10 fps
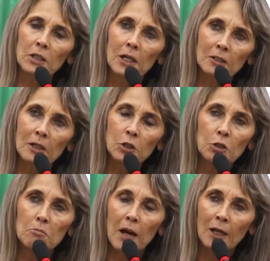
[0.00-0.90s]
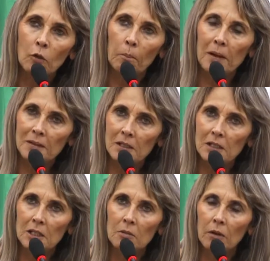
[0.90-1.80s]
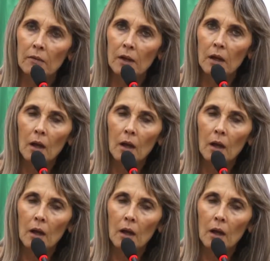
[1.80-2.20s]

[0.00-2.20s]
de trânsito, eles te matam, passa em cima.